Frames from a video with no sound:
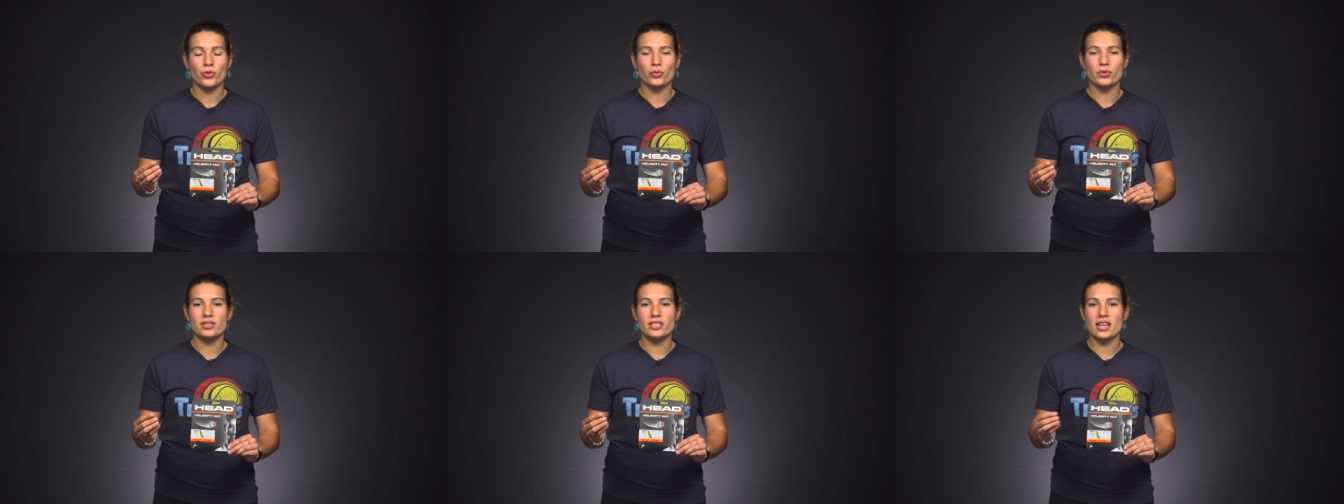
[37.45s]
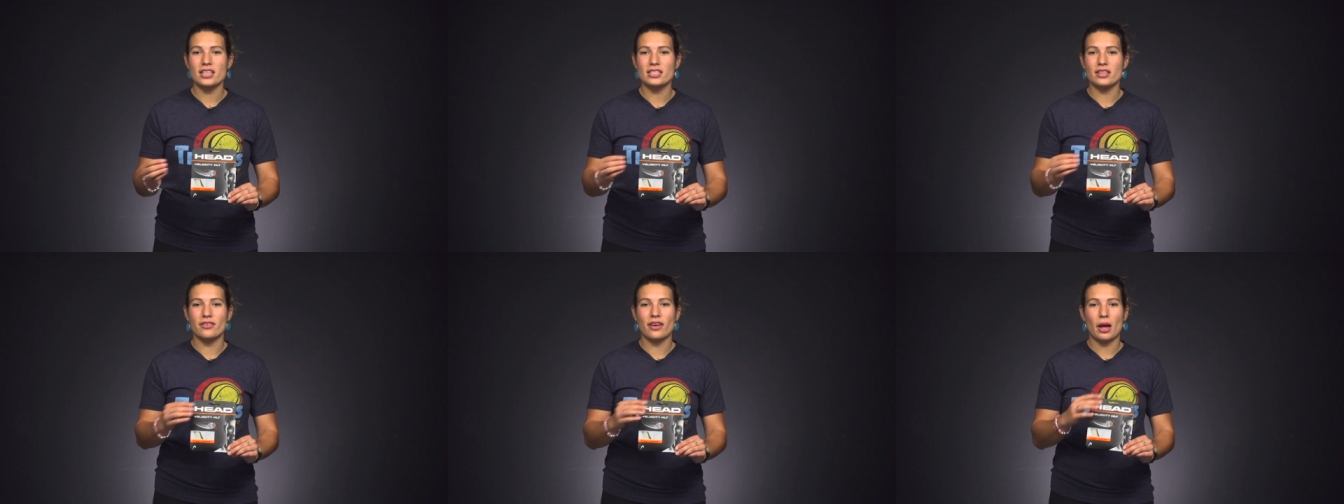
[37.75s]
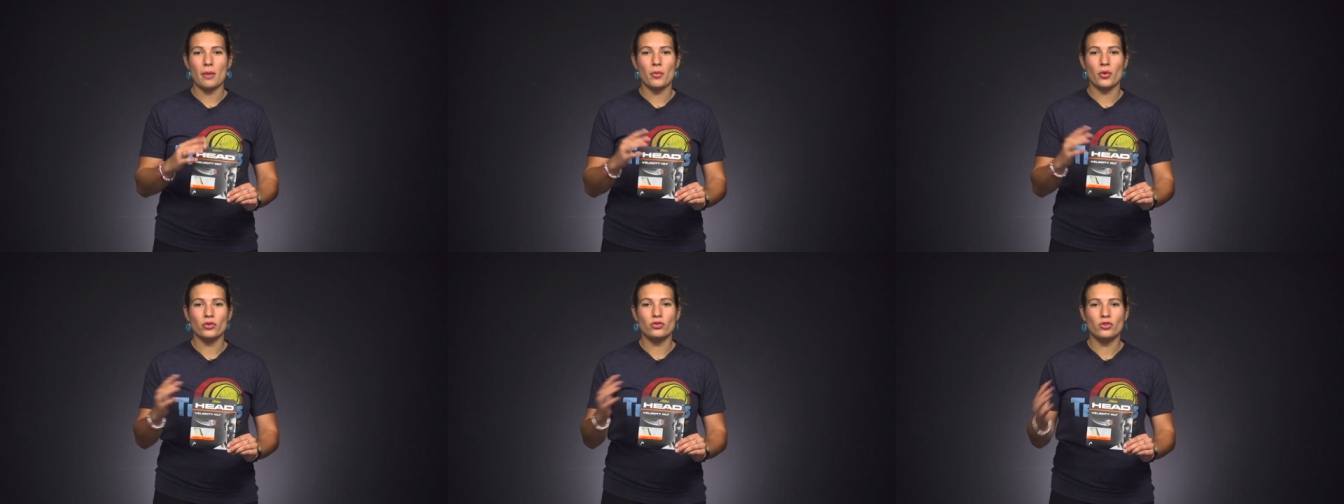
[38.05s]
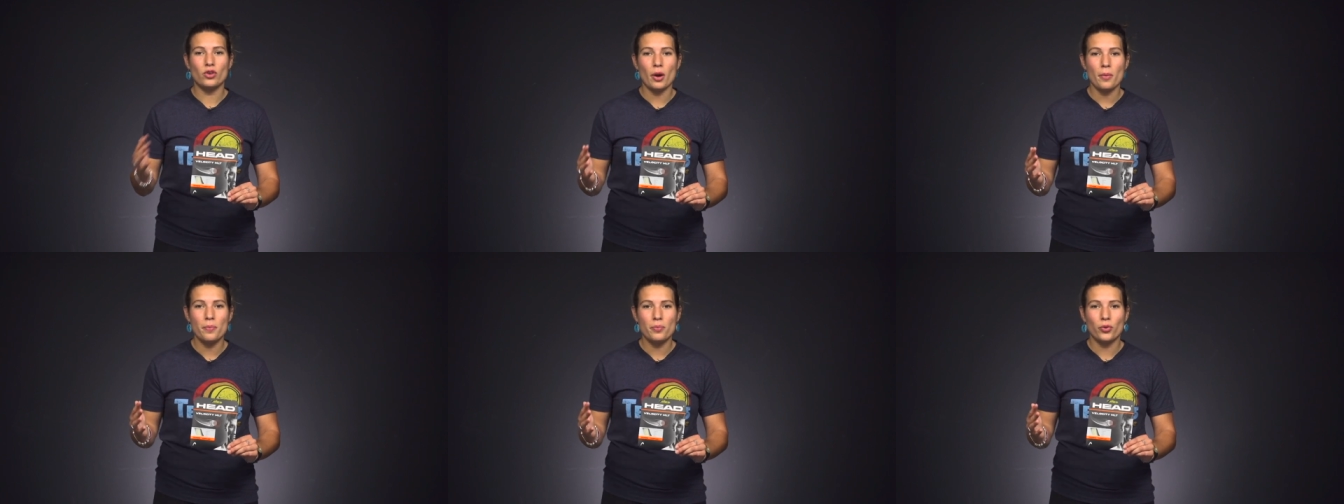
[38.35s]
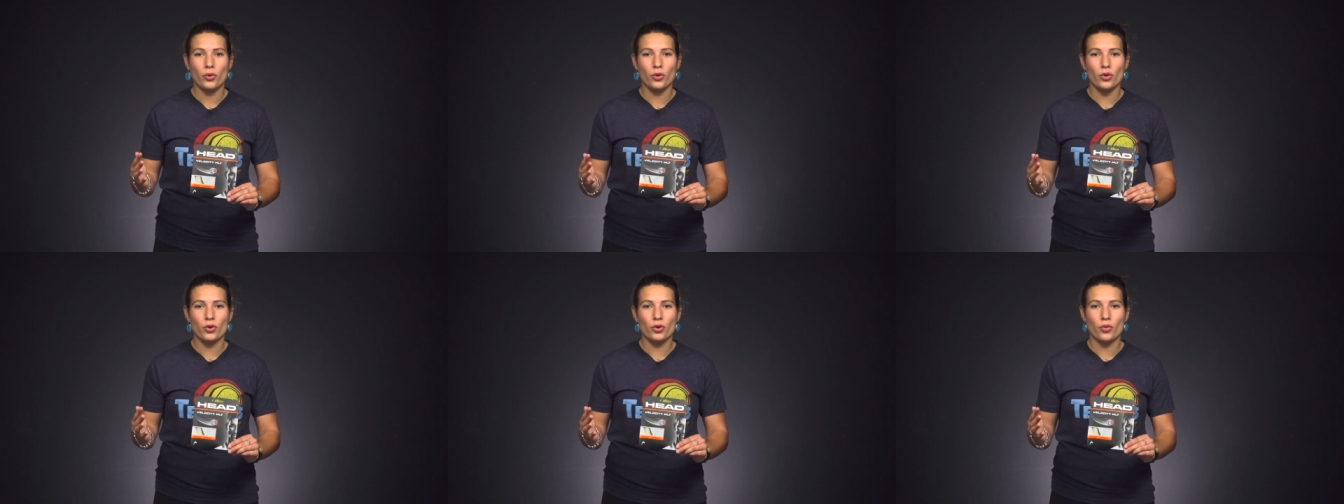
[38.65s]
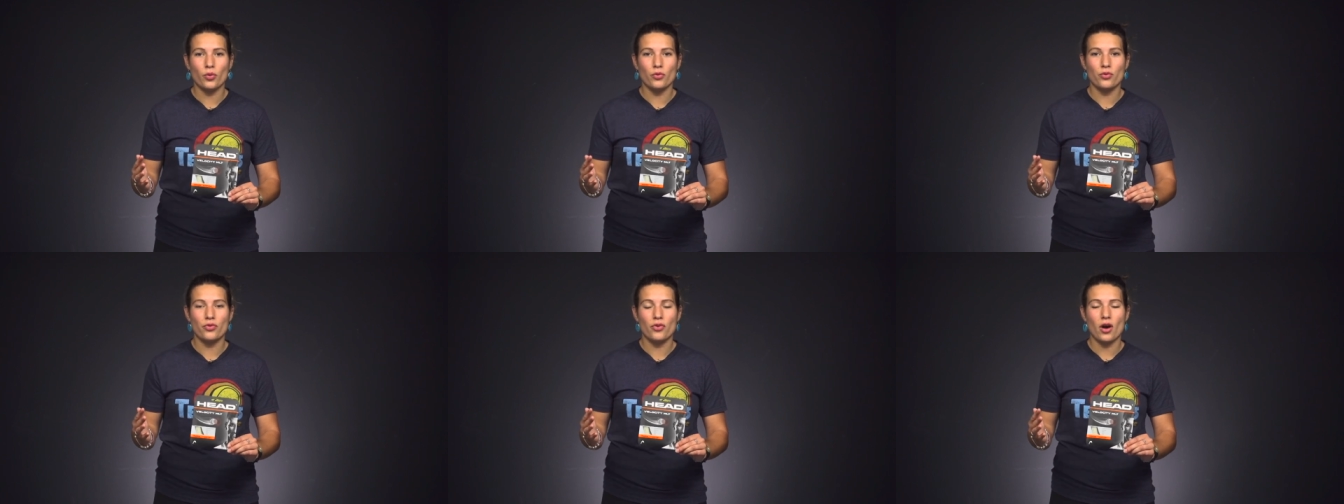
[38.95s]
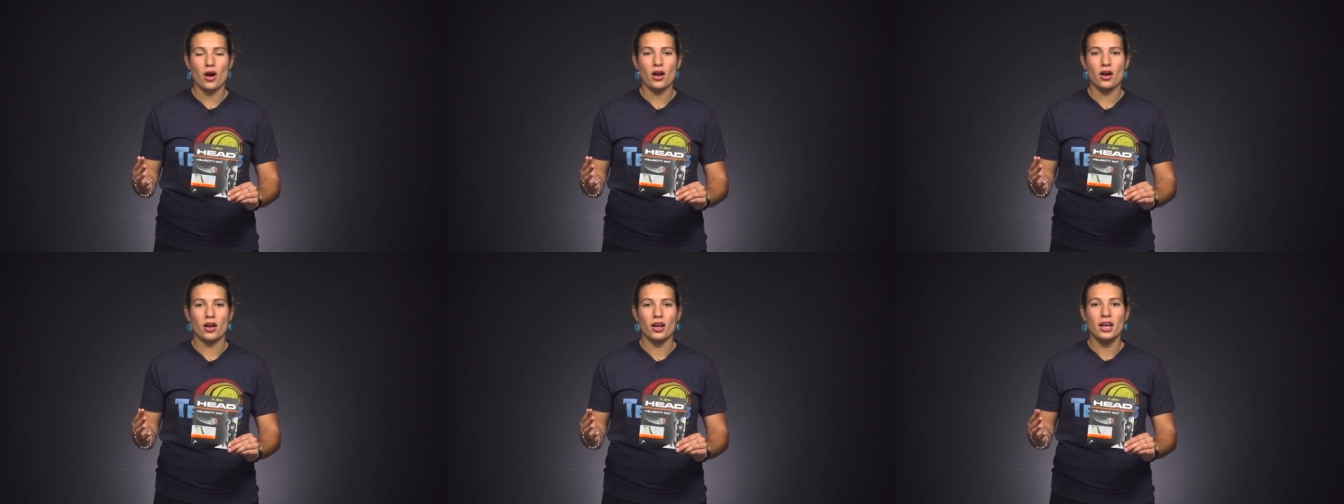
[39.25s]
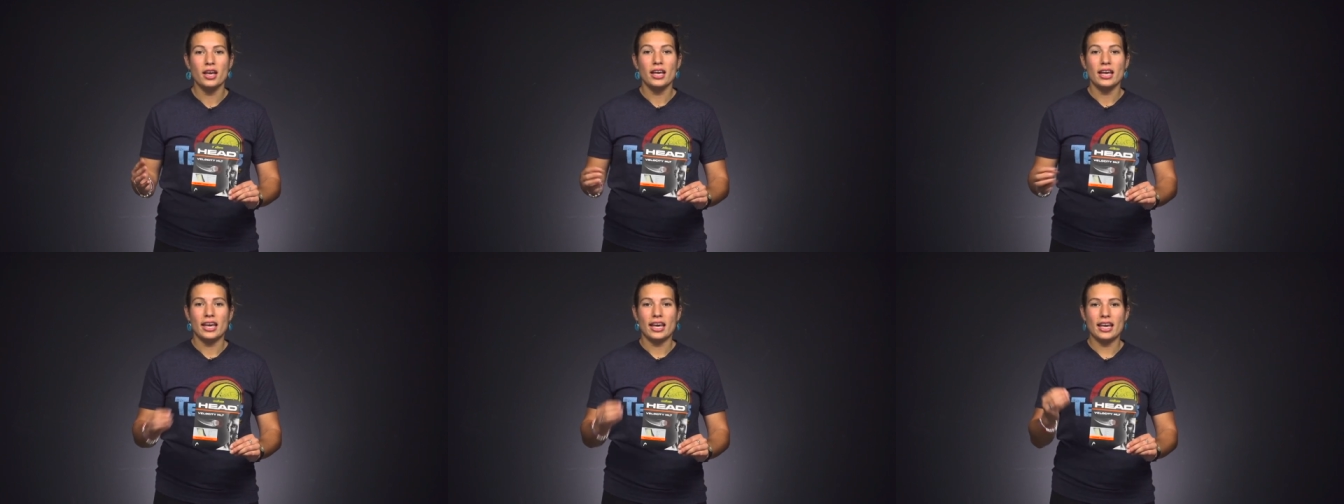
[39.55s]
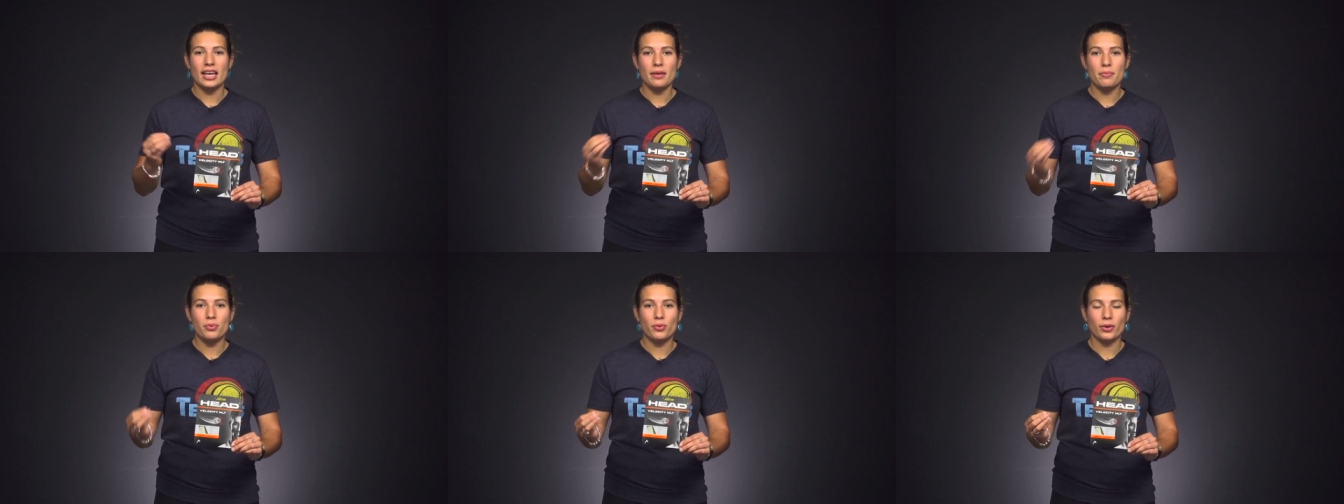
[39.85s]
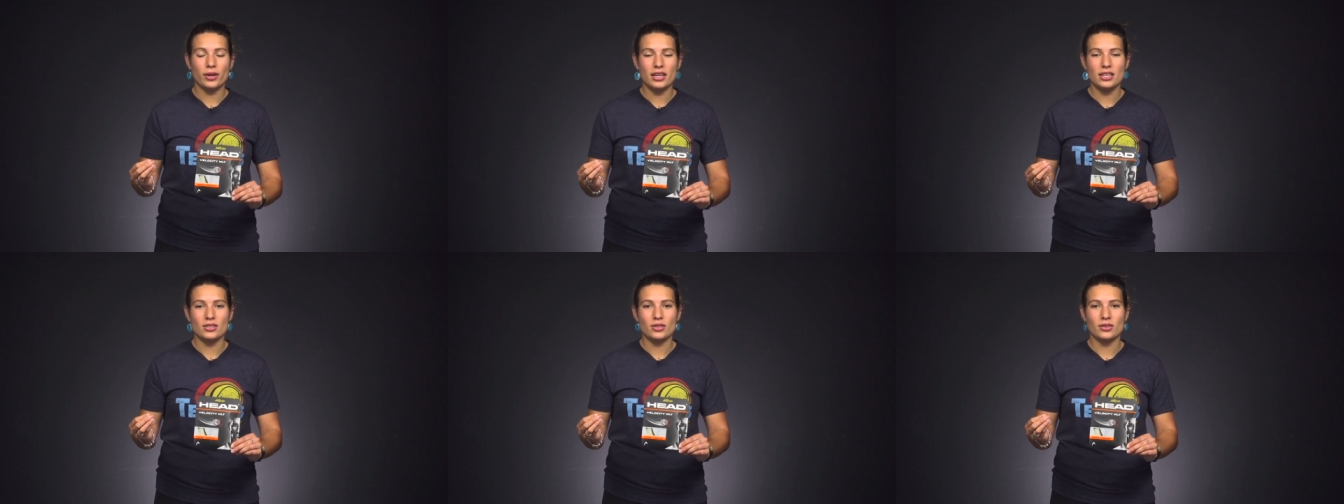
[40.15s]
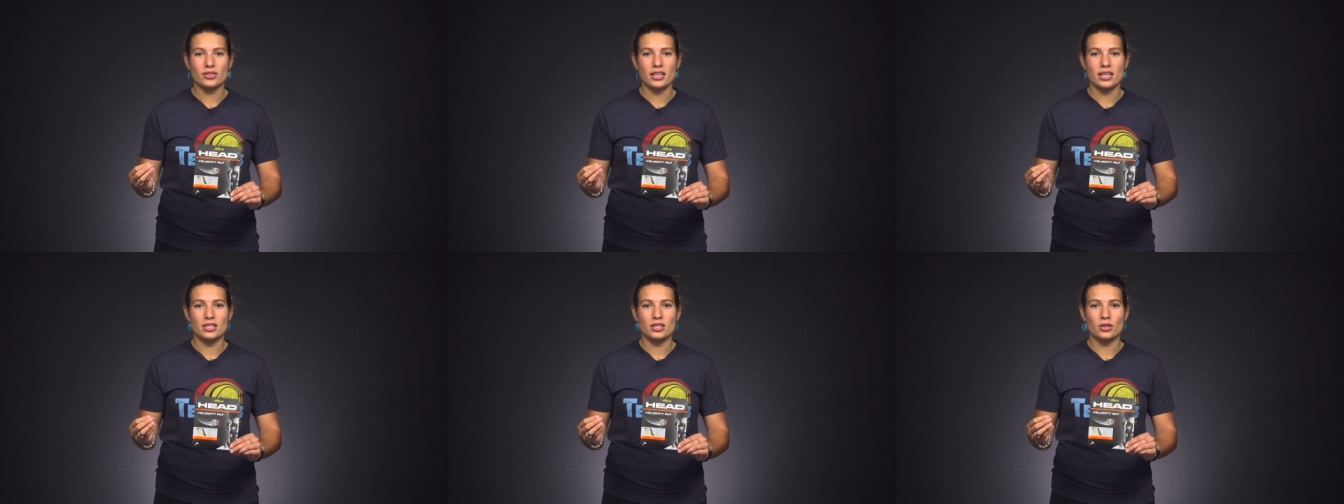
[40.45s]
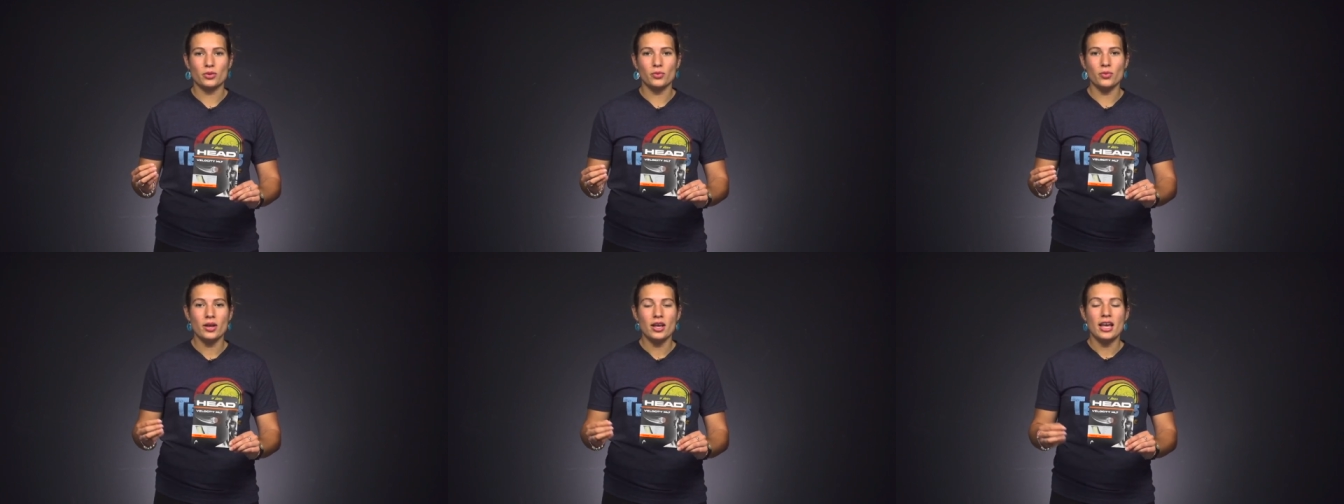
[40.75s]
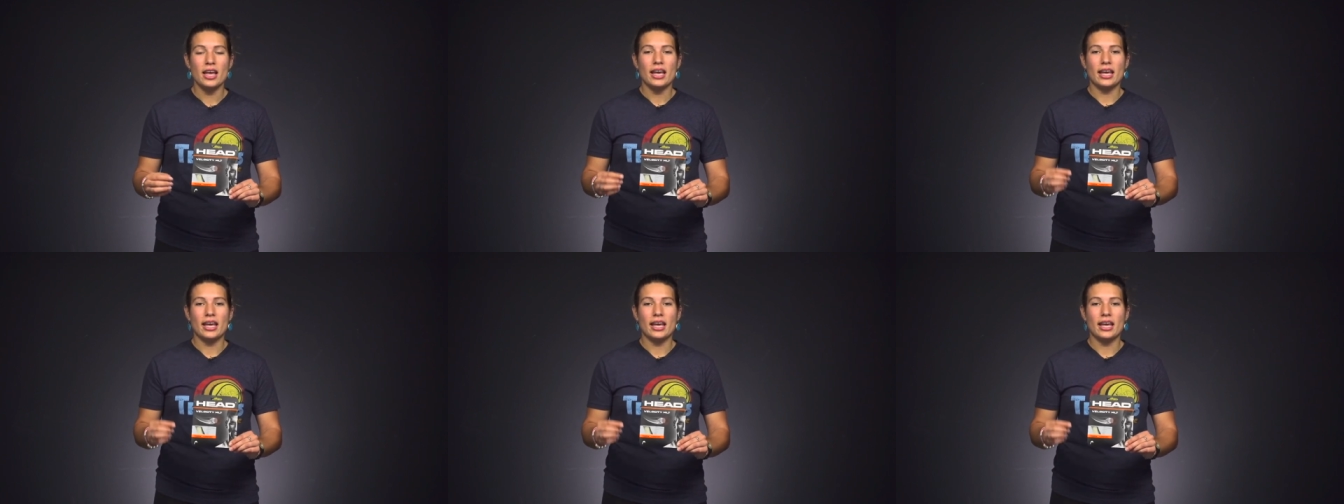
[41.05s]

Donc ça, c'est vraiment top pour le confort et pour les sensations.